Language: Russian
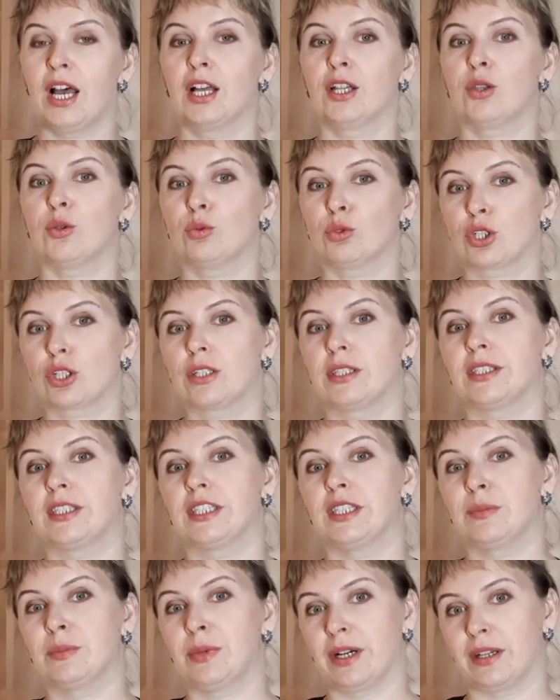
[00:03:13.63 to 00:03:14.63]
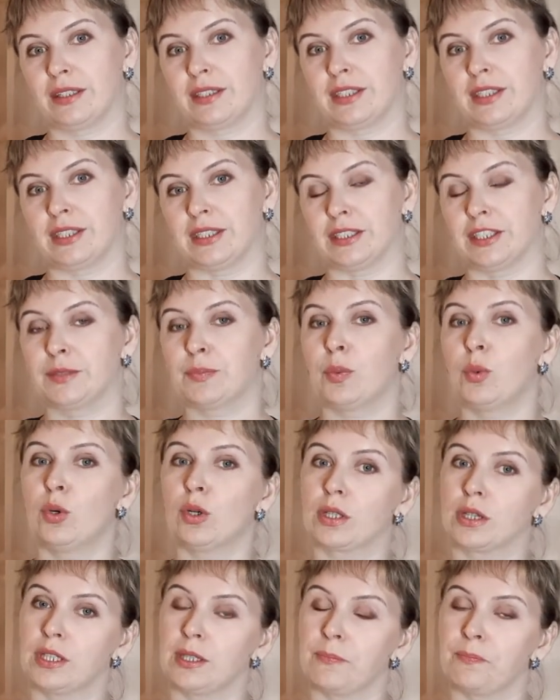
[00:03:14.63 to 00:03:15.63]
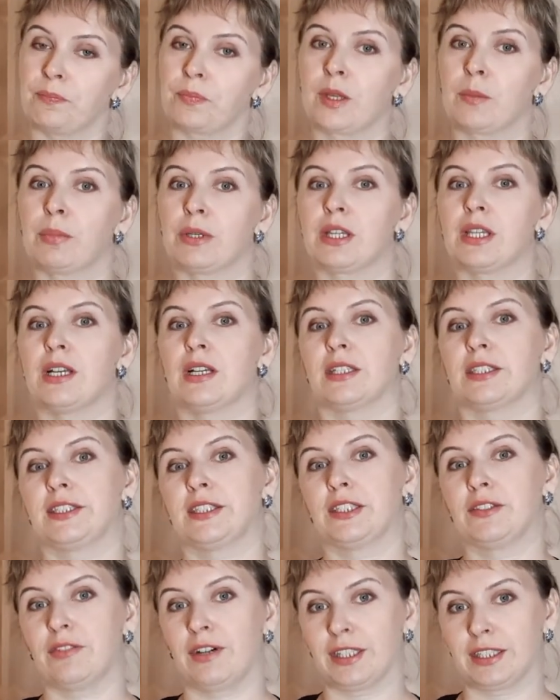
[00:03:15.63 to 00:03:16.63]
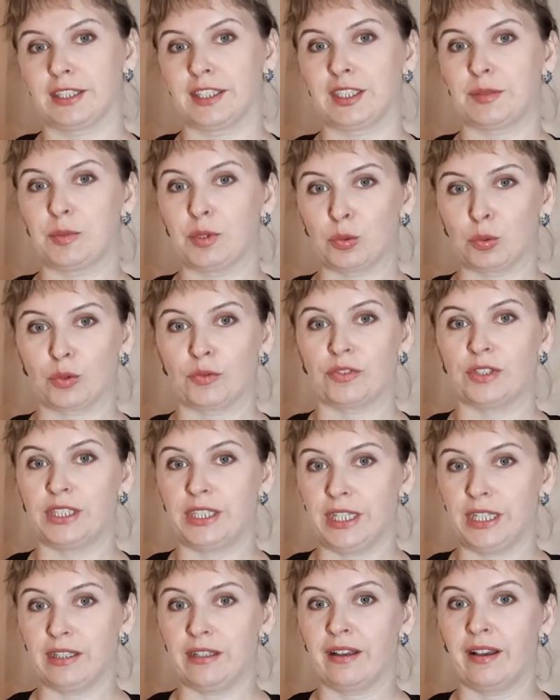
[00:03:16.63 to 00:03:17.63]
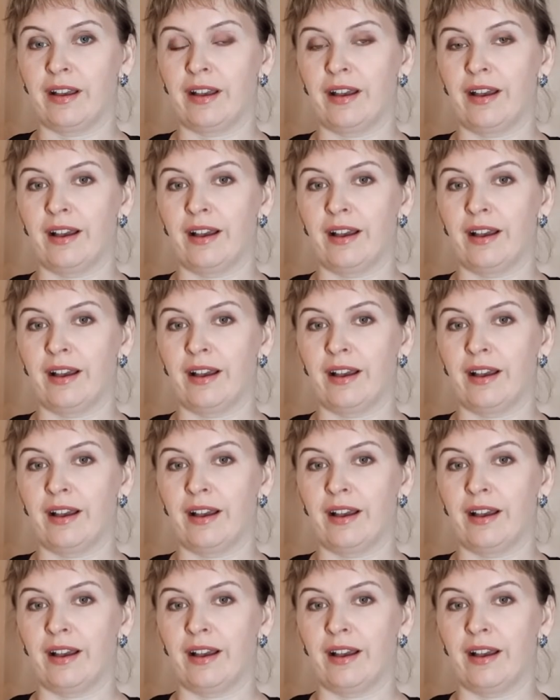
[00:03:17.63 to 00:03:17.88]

нужно заниматься спортом 15-20 минут в день,